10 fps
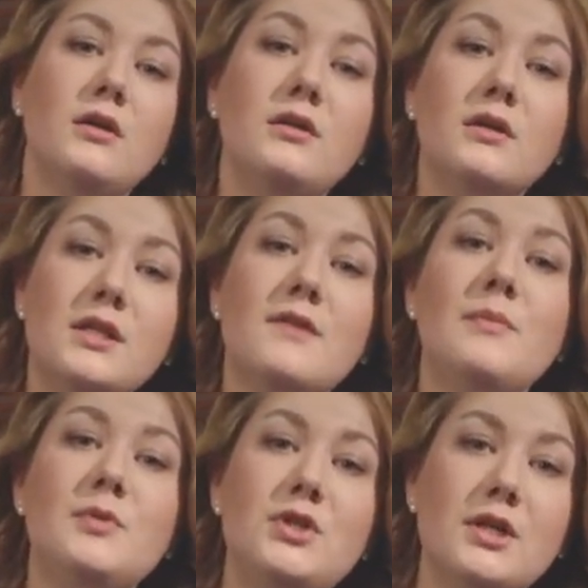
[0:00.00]
И тогда
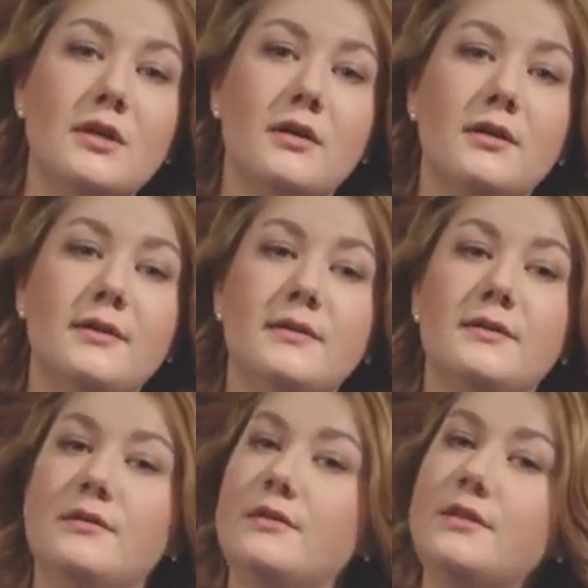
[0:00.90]
вообще
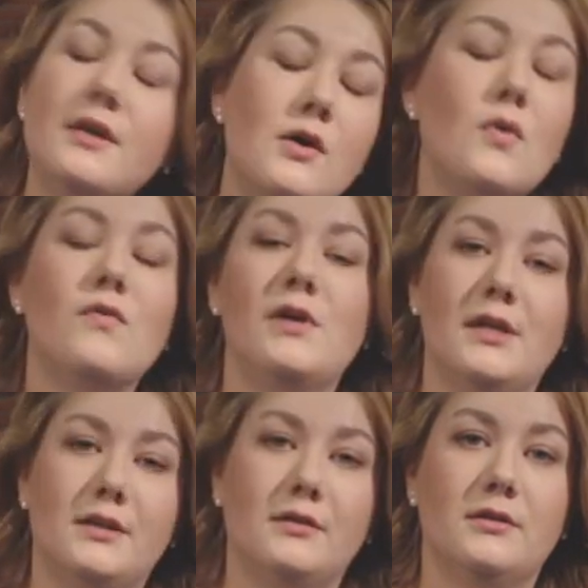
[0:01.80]
никакого
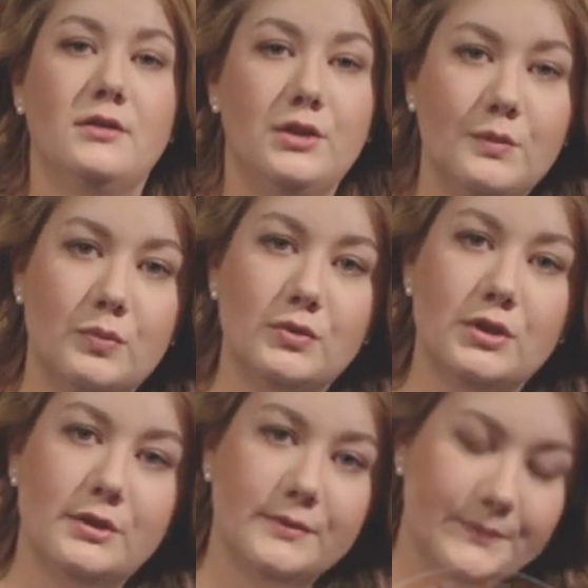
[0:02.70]
лета не
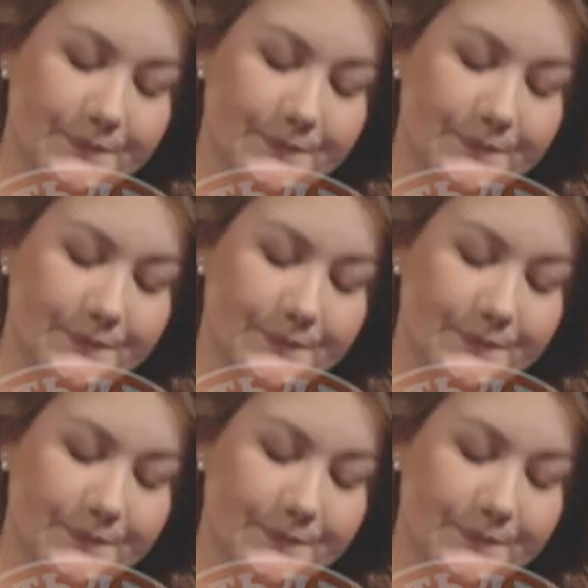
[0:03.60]
будет.